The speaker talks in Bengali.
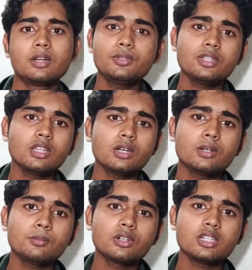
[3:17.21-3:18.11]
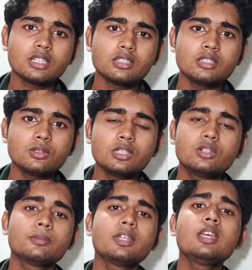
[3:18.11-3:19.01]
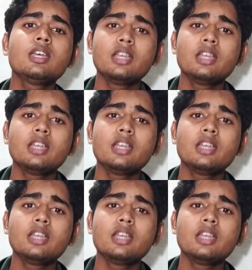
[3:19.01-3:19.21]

পারমিশন দেওয়ার পরে সাথে সাথে কী করবে